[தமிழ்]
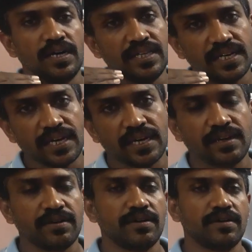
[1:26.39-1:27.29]
இந்த
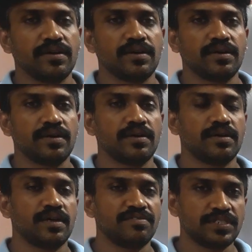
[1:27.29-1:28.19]

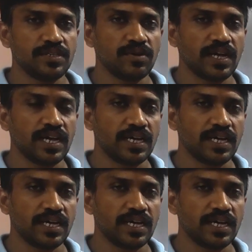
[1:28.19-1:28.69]
எஃப்சியூவில்